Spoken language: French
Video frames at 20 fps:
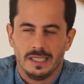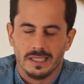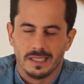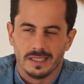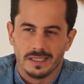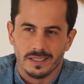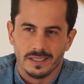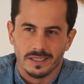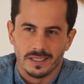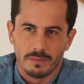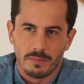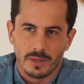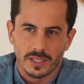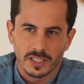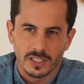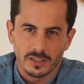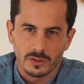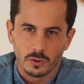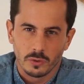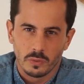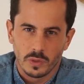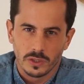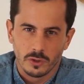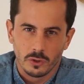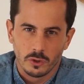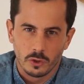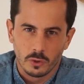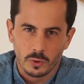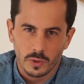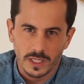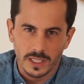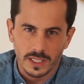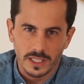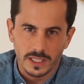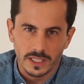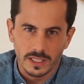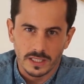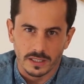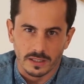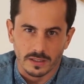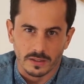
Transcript: à partir du mois de juillet,